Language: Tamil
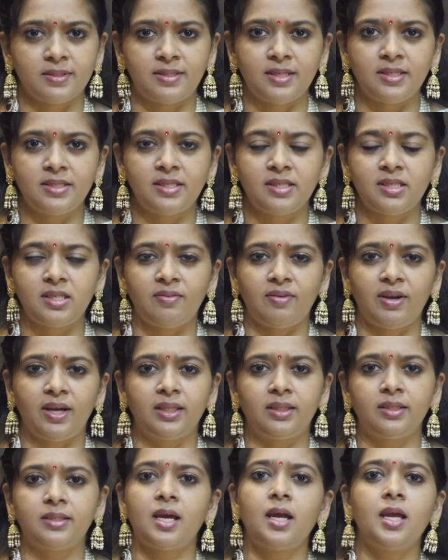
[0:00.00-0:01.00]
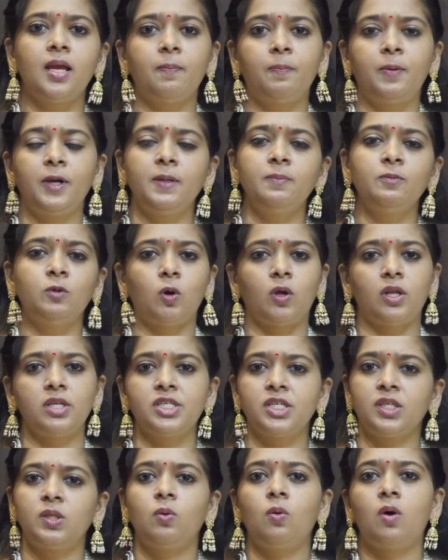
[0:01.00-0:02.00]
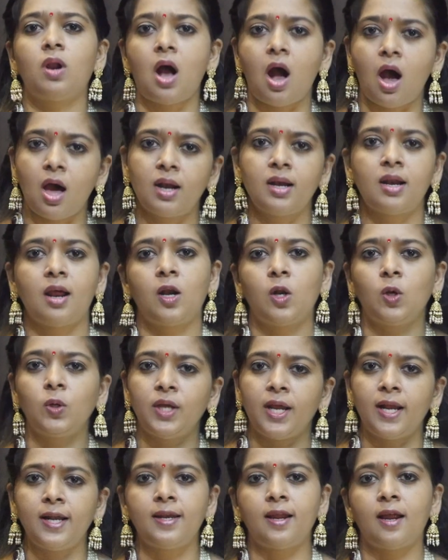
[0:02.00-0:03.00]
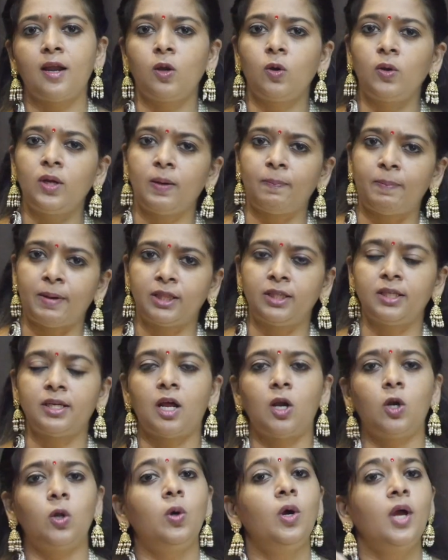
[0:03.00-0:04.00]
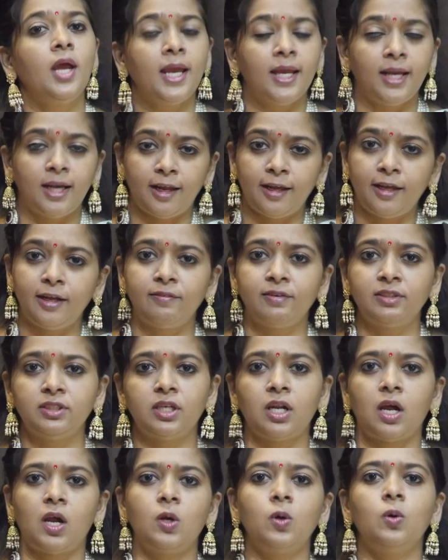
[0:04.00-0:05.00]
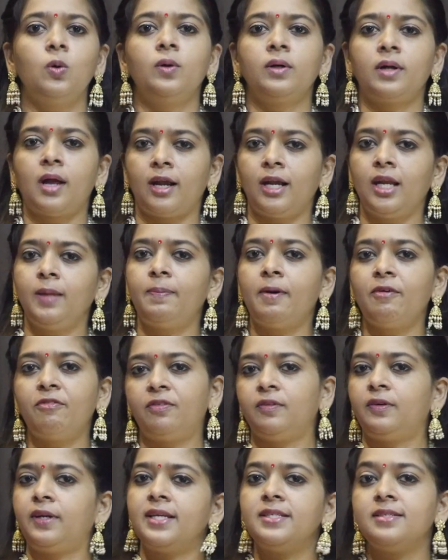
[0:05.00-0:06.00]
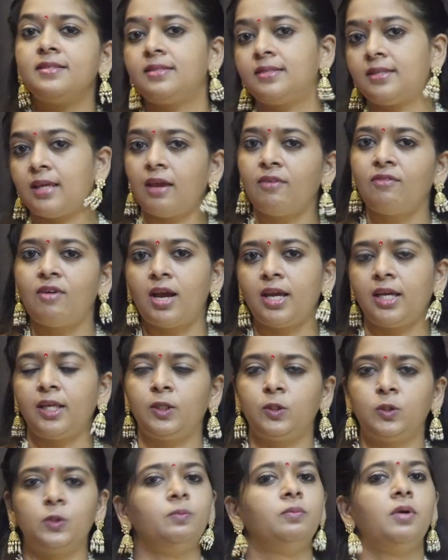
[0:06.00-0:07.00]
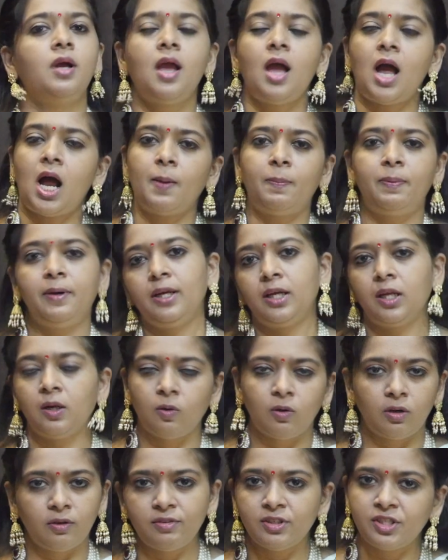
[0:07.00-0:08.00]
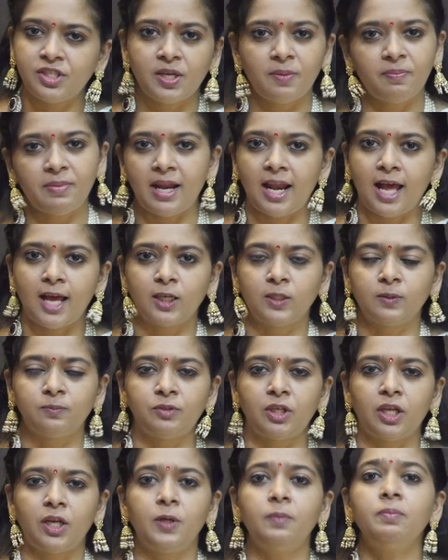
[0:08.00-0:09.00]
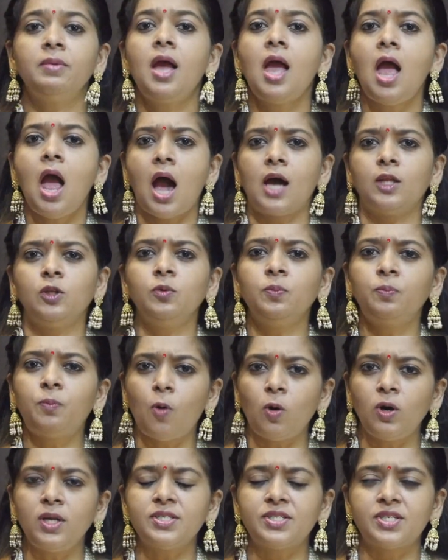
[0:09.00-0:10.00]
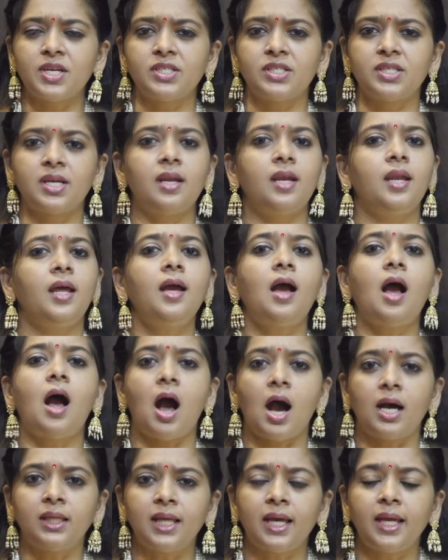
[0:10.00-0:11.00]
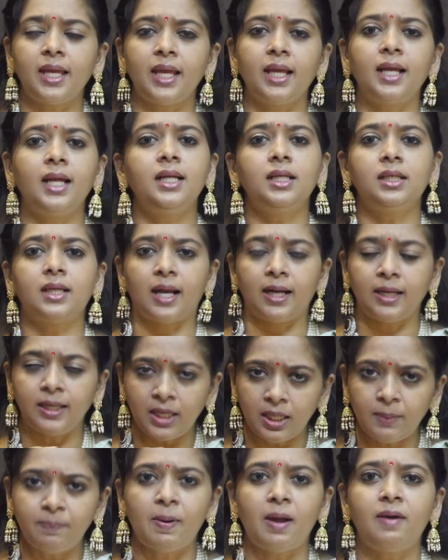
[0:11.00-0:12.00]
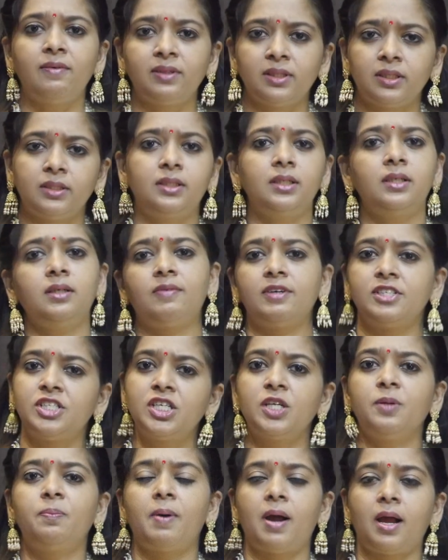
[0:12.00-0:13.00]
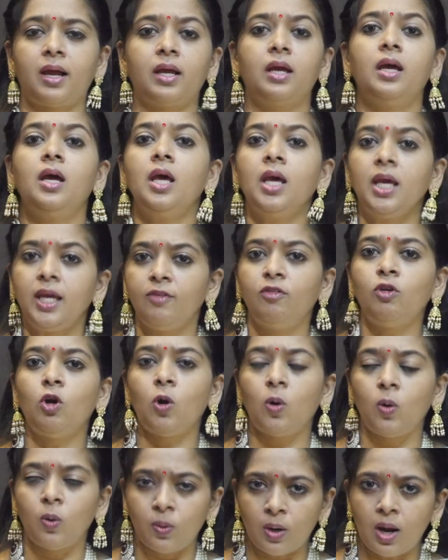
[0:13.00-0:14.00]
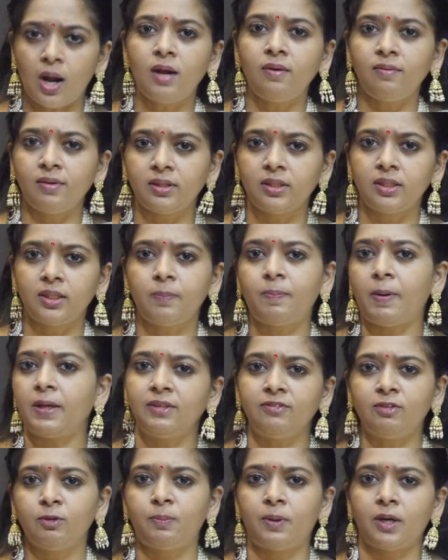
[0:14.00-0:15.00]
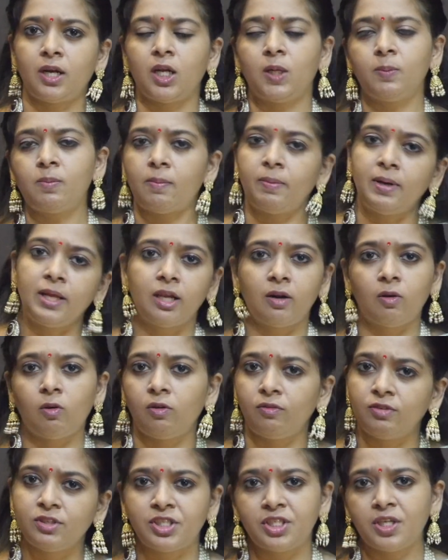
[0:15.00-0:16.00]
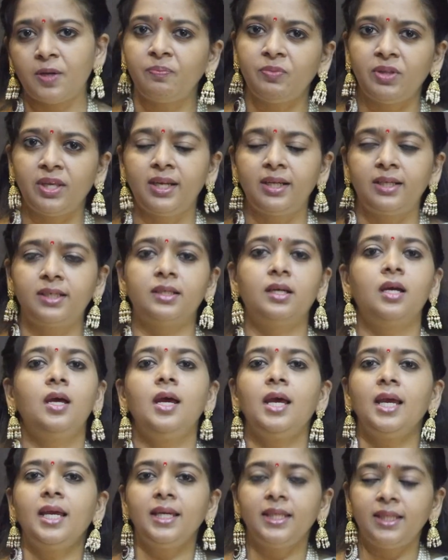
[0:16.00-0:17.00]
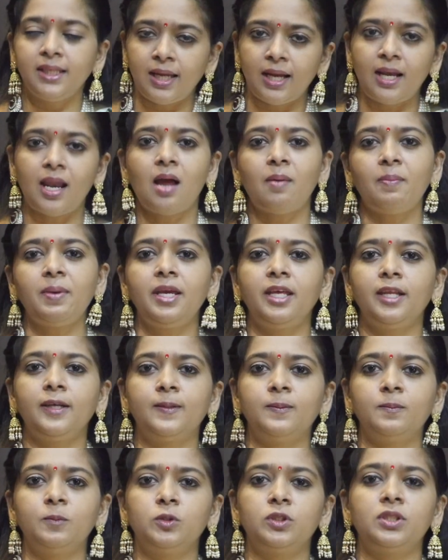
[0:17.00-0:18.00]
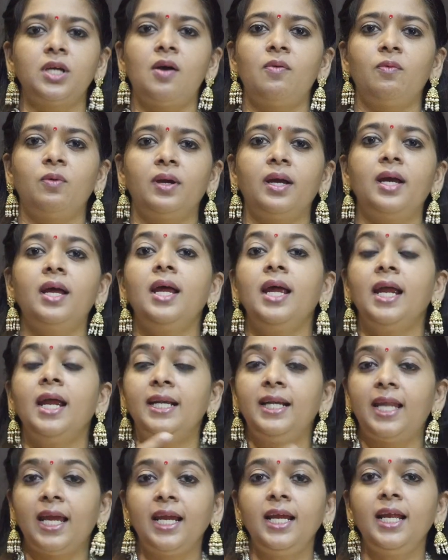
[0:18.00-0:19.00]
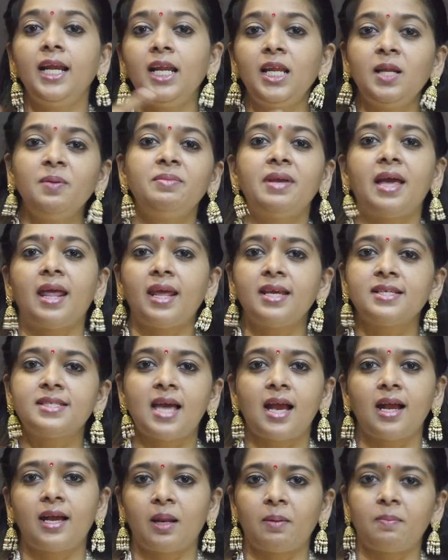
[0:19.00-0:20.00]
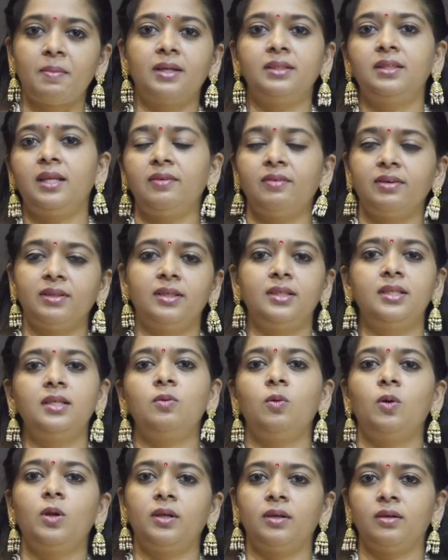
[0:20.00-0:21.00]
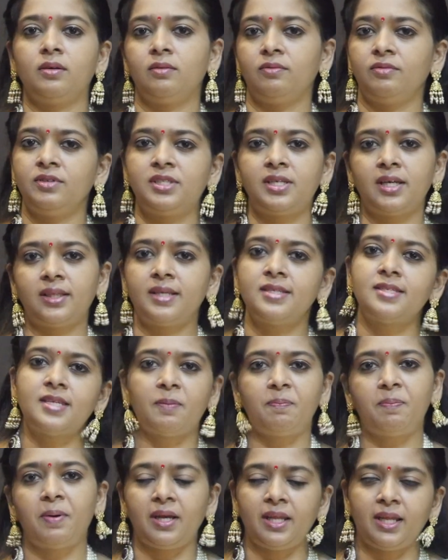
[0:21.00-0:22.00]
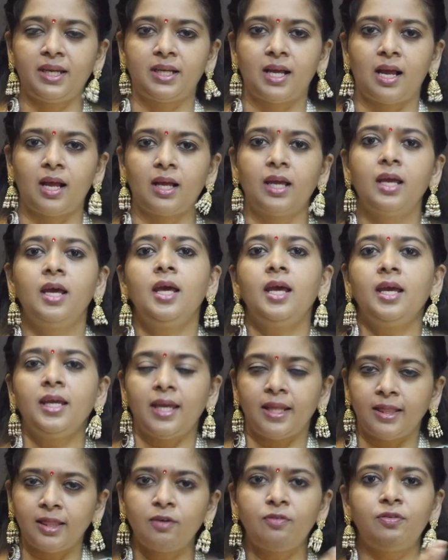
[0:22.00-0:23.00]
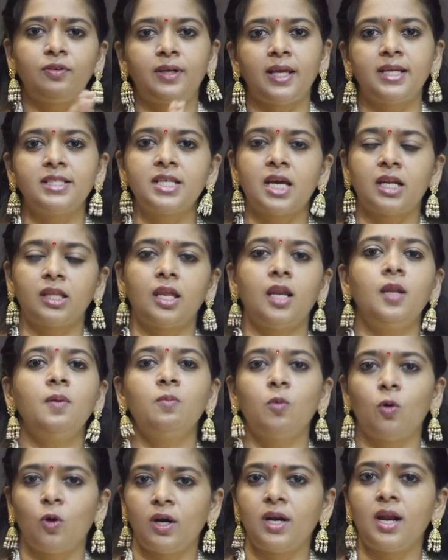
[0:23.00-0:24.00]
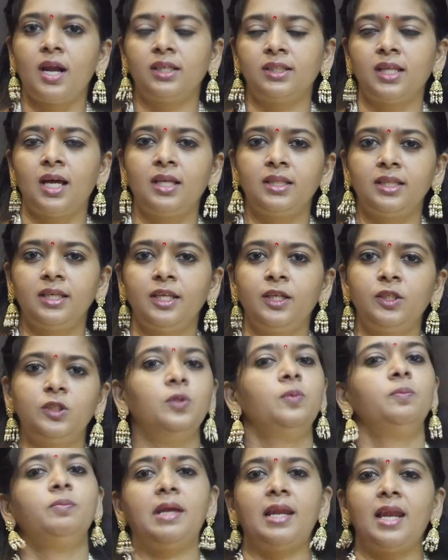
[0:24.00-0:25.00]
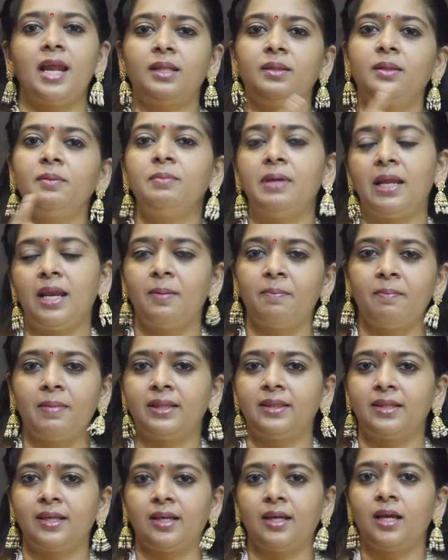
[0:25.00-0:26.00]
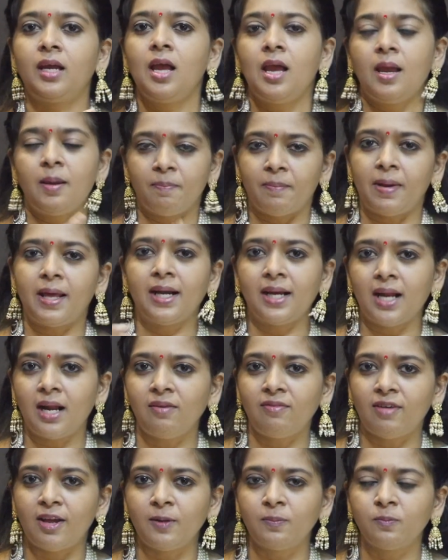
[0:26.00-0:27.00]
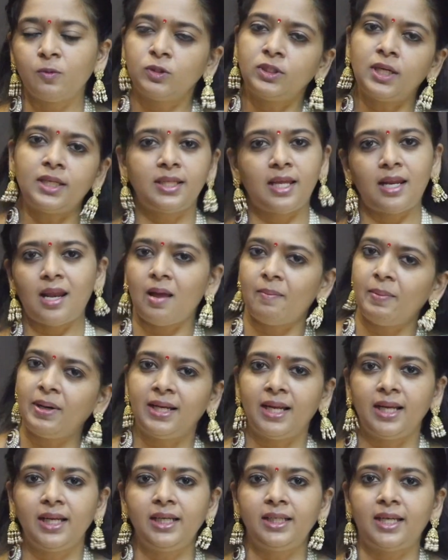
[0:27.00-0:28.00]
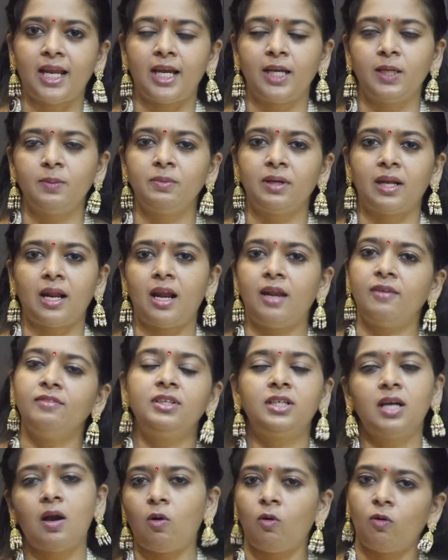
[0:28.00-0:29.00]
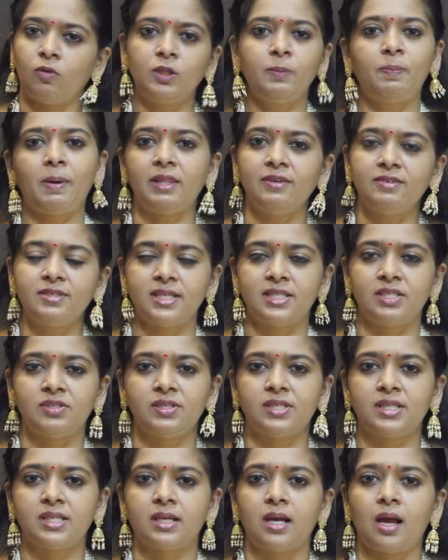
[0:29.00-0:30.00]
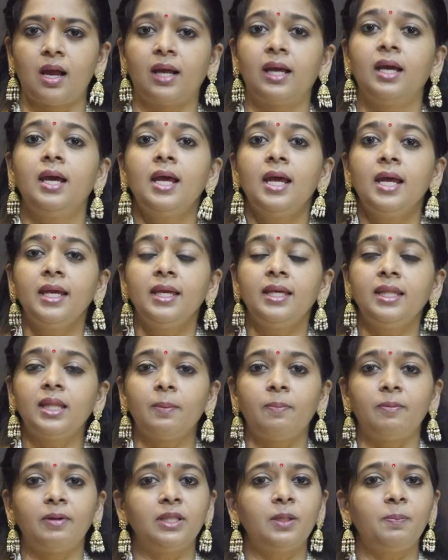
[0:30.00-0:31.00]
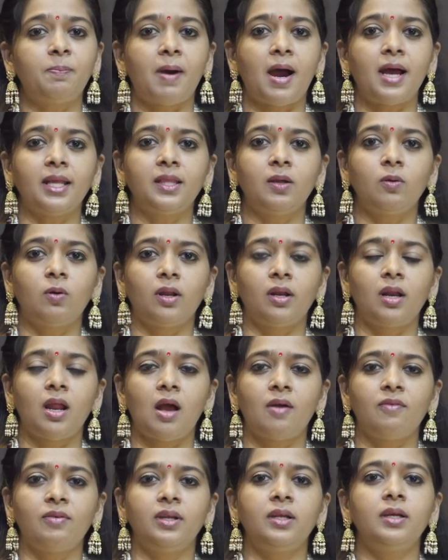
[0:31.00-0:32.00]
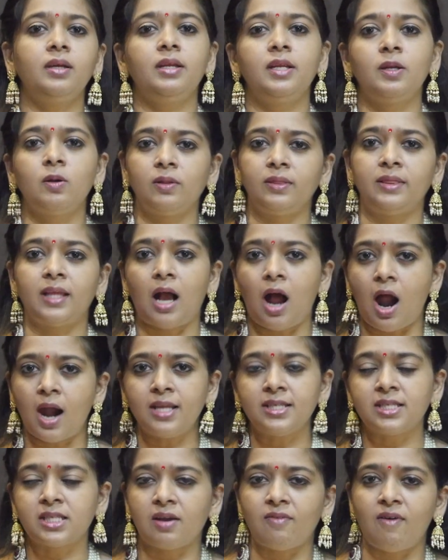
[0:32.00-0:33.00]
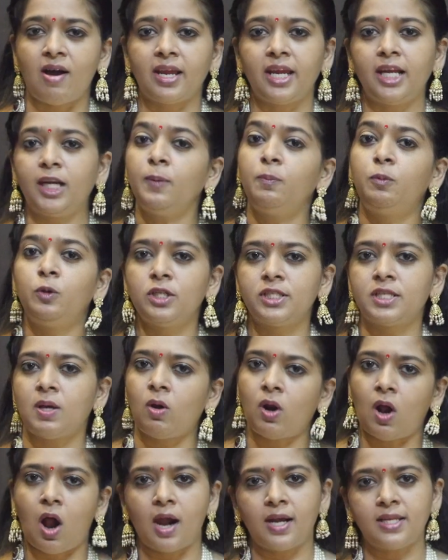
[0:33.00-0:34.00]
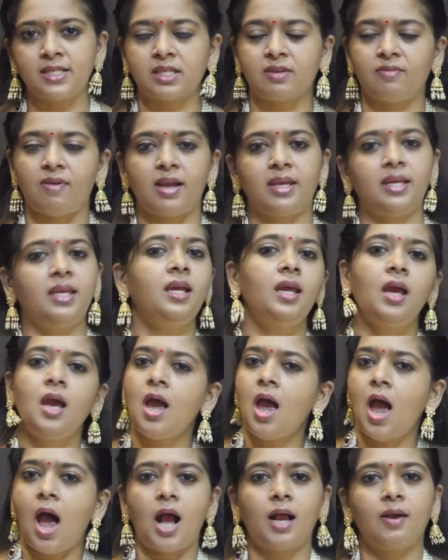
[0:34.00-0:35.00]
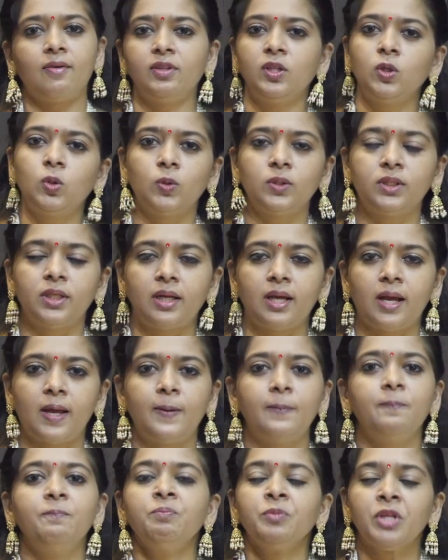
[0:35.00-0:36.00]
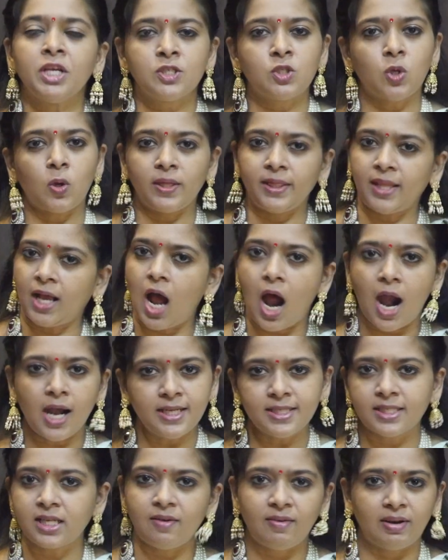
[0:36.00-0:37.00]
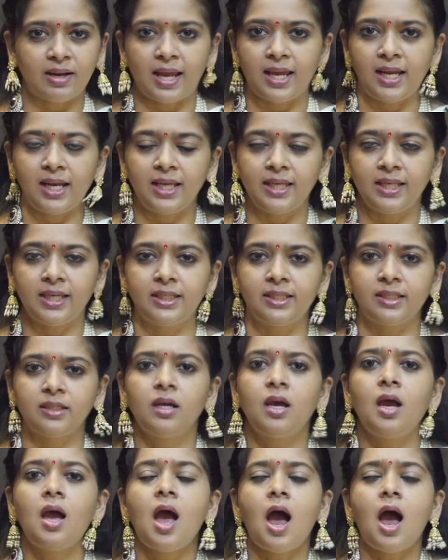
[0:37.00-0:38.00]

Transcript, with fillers: சிசிடிவி எடுத்துட்டால் எப்படியும் குறைஞ்சது ஒரு ஆறு நாளோ ஏழு நாளோ இல்லை பத்து நாளோ இல்லை இருபது நாளோ கண்டிப்பாக ஃபுட்டேஜ் சேவ் ஆகிருக்கும் அப்படிங்கிற ஒரு விஷயம் எல்லாருக்கும் தெரியும் அதுவும் போலீஸ் ஸ்டேஷனில் ஆதாயங்கள் கண்டிப்பாக வந்துட்டு வச்சுருப்பாங்க இவ்வளோ நாள் வந்துட்டு பதிவு பண்ணணும் அப்படிங்கிற ஒரு விஷயம் இருக்குது இது எல்லாமே இருக்கும்போது அவங்க டெய்லியும் எரைஸ் ஆகிற மாதிரி வந்துட்டு ஒரு விஷயத்த செட் பண்ணியிருக்காங்க எந்த ஃபுட்டேஜாக இருந்தாலும் ஒரு நாள் தான் அது இருக்கும் எல்லாத்தையும் எல் மற்ற மறுநாள் வரும்போது அது எல்லாமே டெலீட் ஆகிடுங்கிற அளவுக்கு அவங்க அவங்க வந்து பதிவு செஞ்சு வச்சுருக்காங்க இதை வந்து பார்த்த உடனே அவர் இன்னும் இந்த ஹார்டிஸ்க்கை வாங்கிட்டு புதுசாக ஒரு ஹார்டிஸ்க் வாங்கி அங்கே வந்து கொடுத்துருக்காரு ஸோ இந்த ஹார்டிஸ்க் அவர் கையில் இருக்குது